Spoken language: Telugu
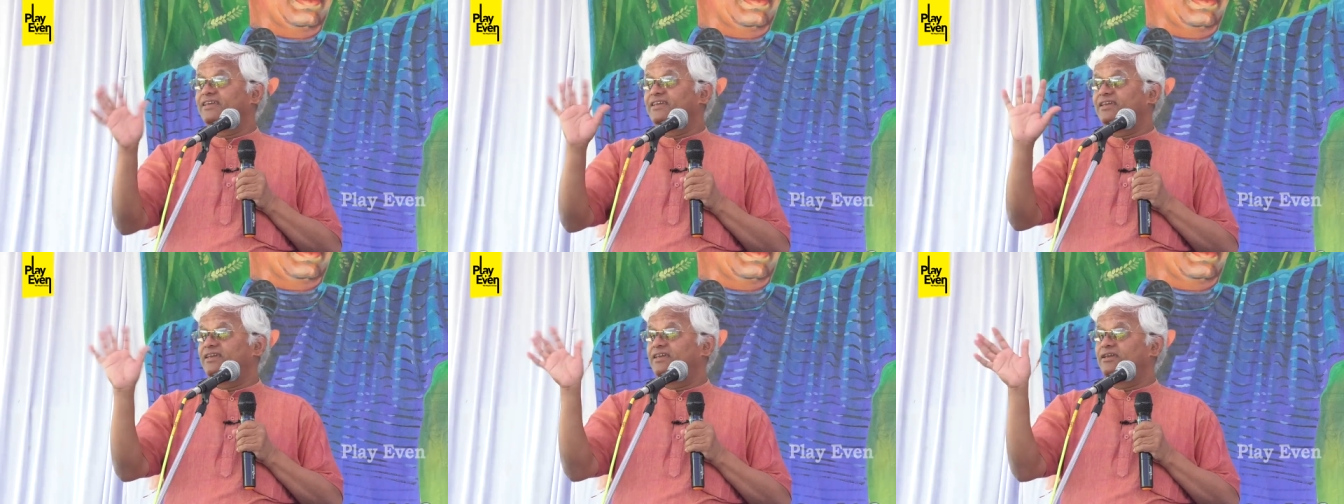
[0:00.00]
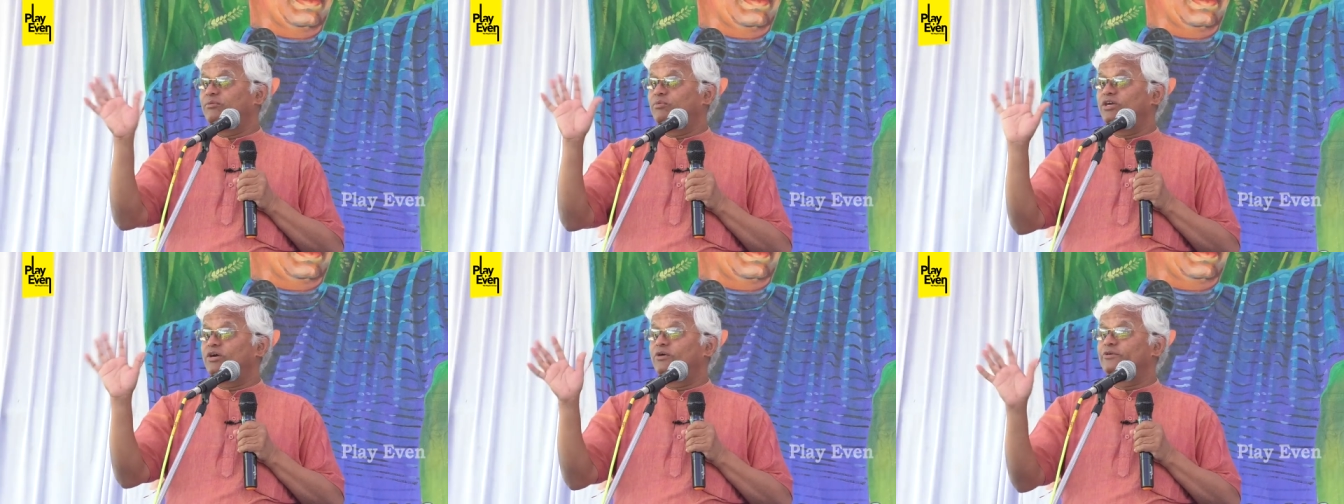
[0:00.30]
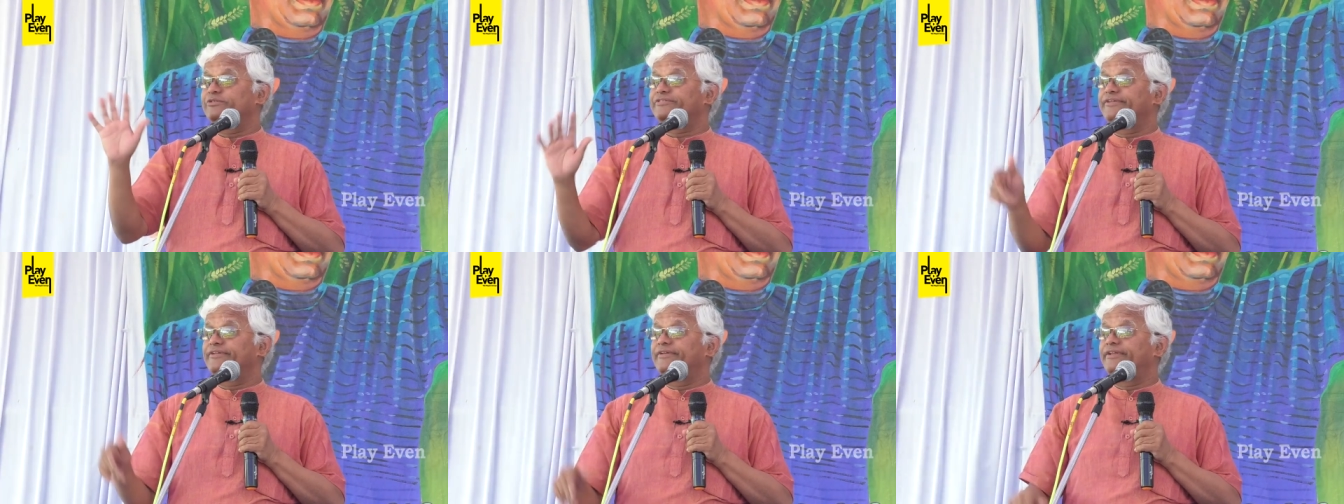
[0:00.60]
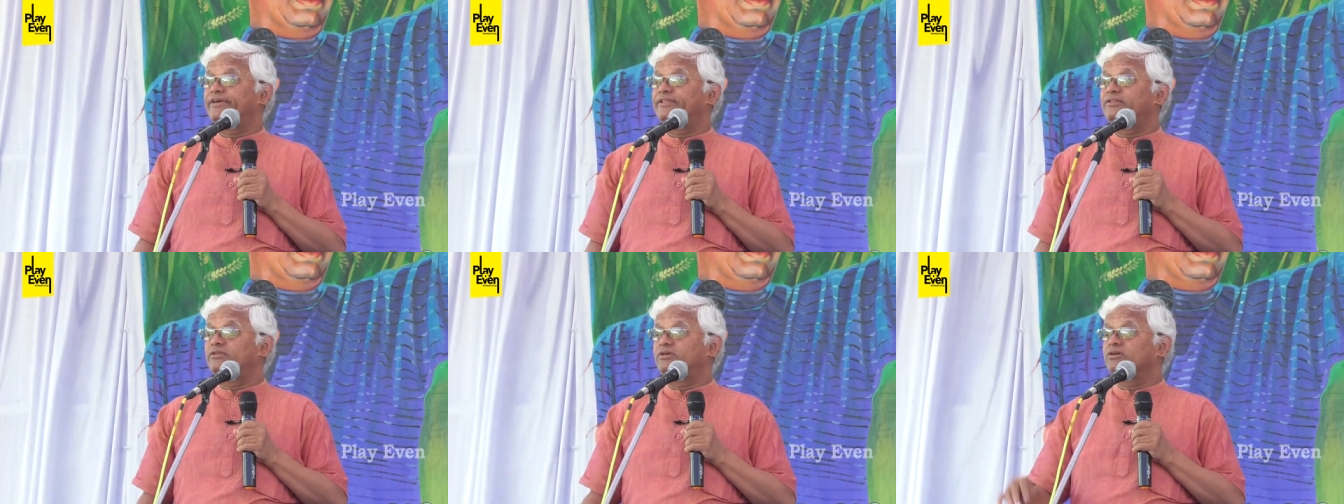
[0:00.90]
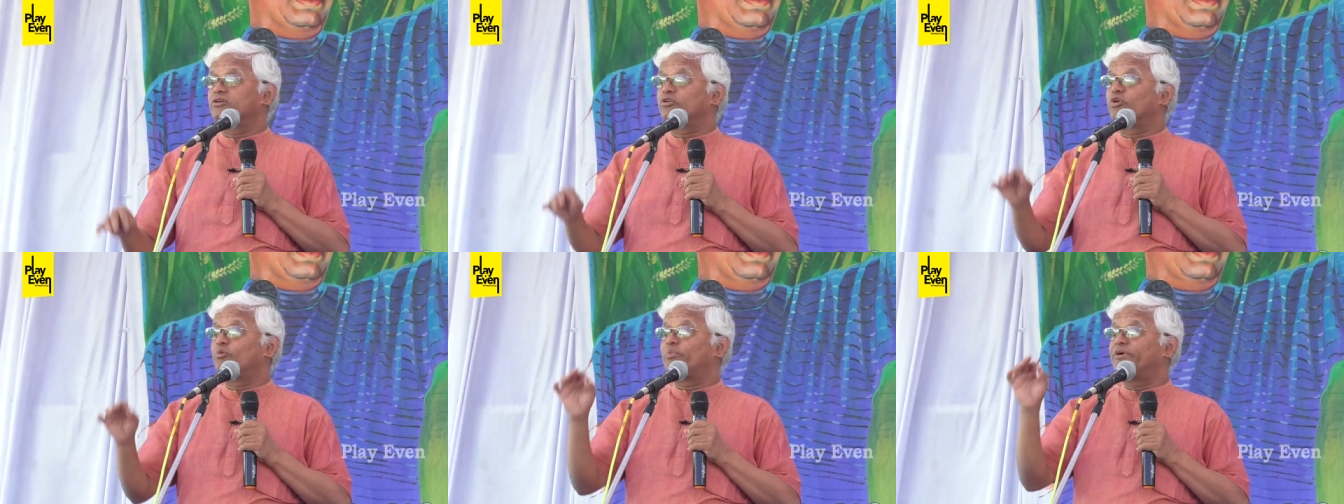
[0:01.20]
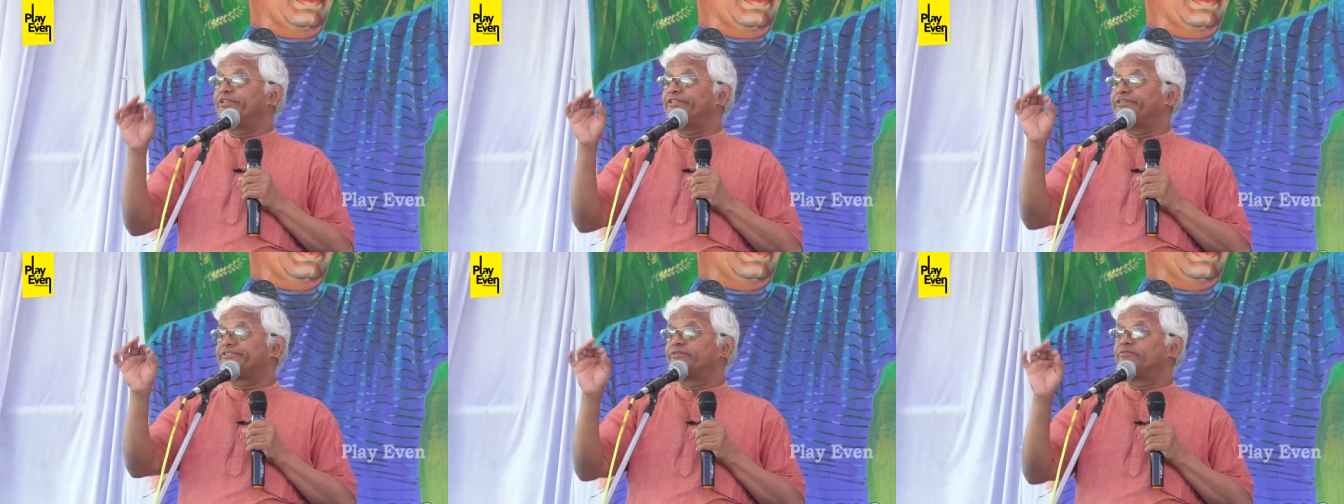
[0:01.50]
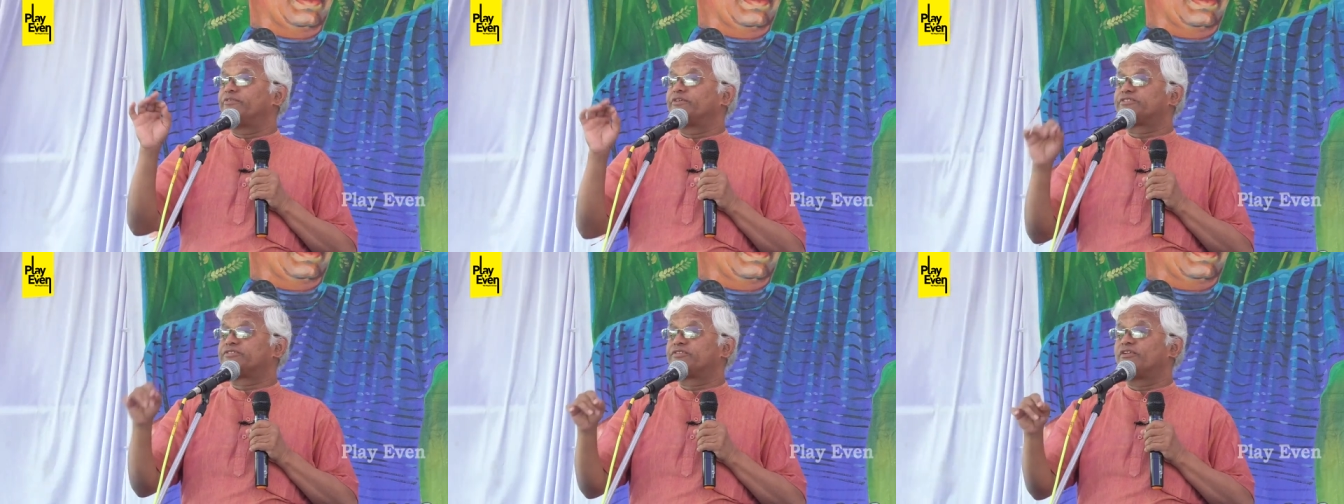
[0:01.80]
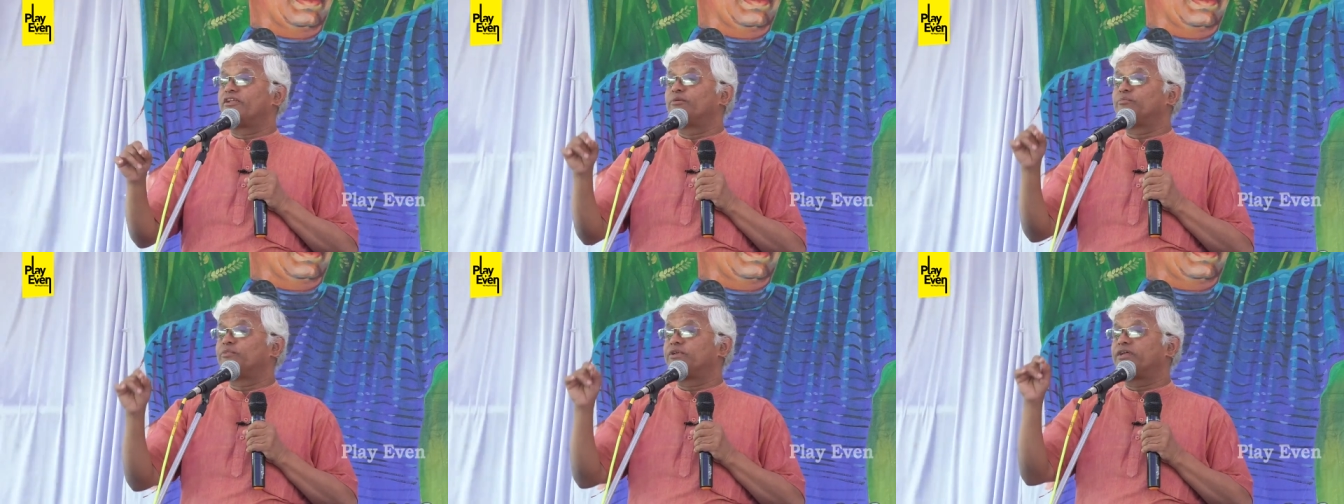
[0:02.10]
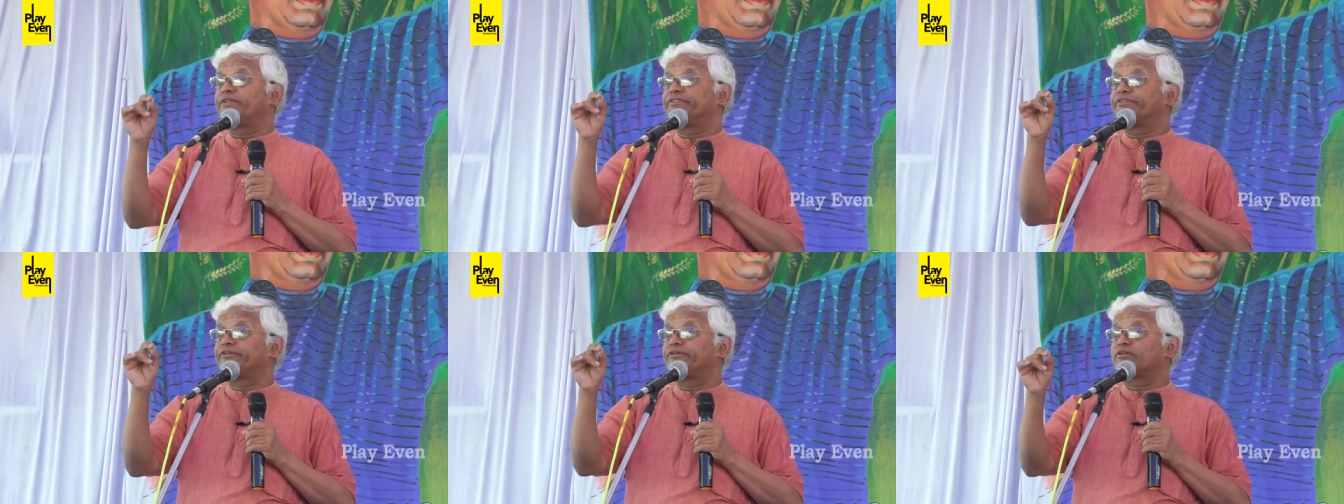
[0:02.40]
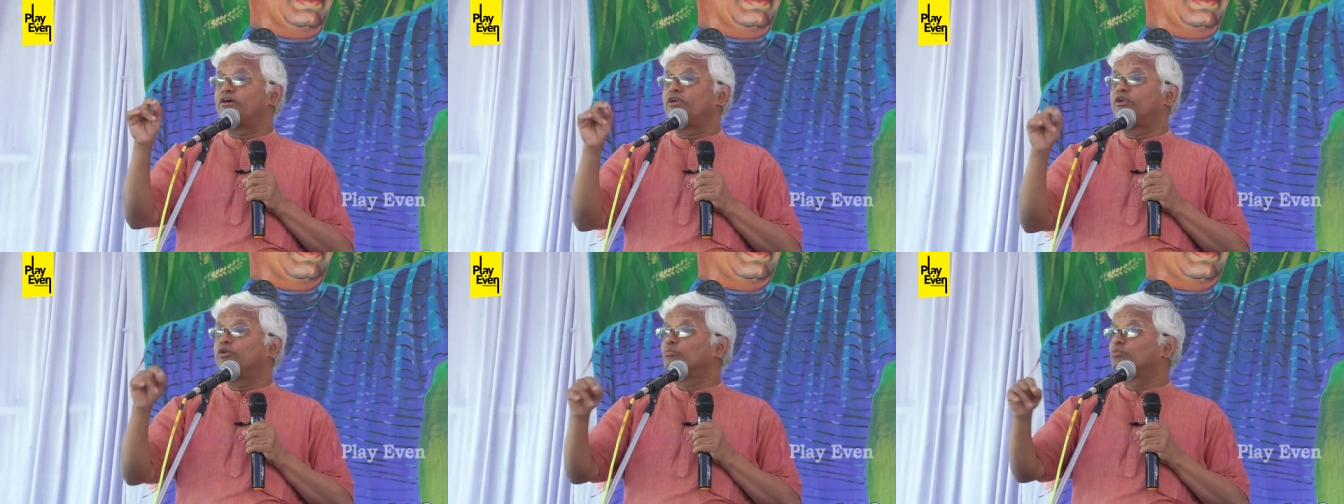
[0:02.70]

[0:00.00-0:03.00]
ఏమీ అవసరం లేదు ఇంకో పది సంవత్సరాలు మీరు అందరూ కళ్ళు